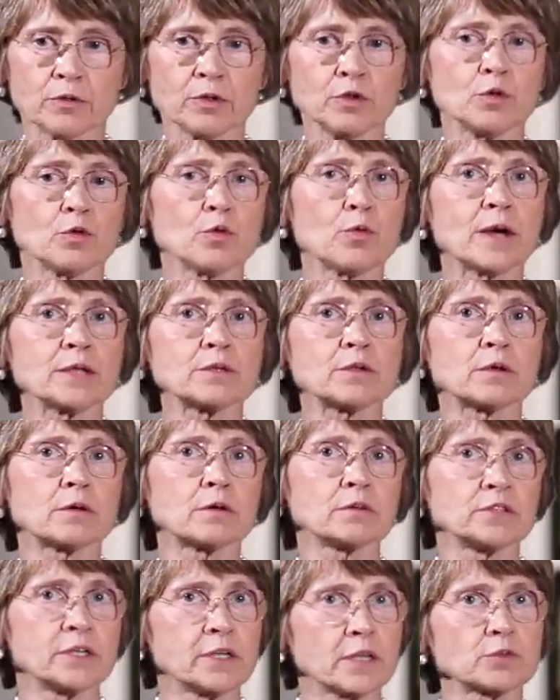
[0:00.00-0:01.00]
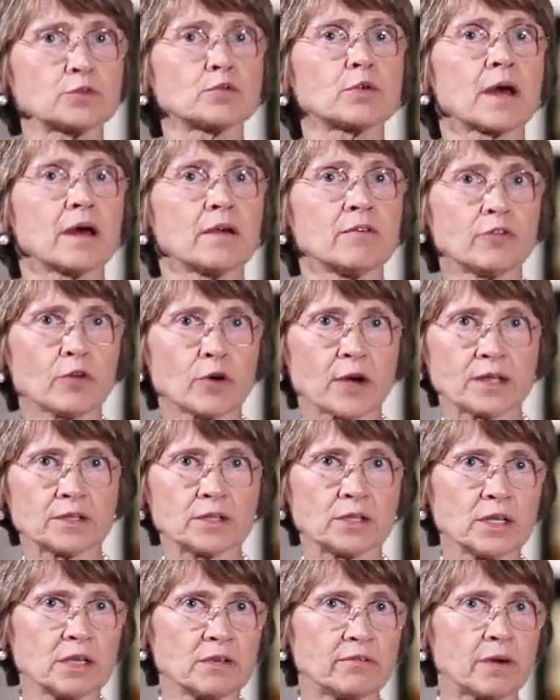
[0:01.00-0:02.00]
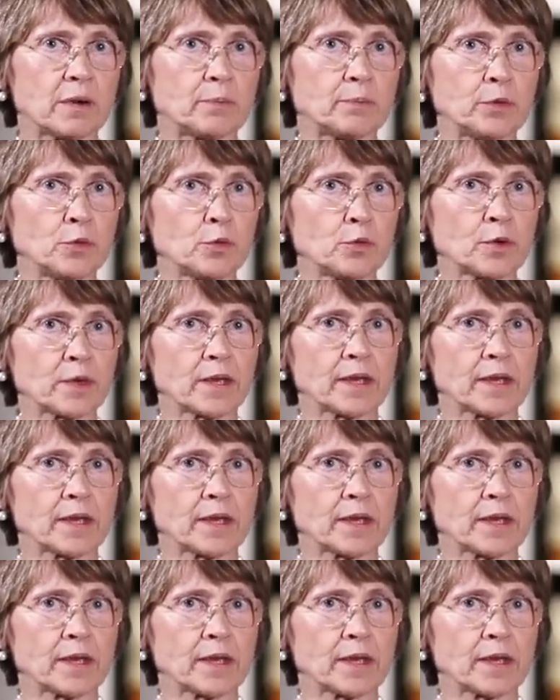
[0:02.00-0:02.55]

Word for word: quindi un quadro di natura evocativa più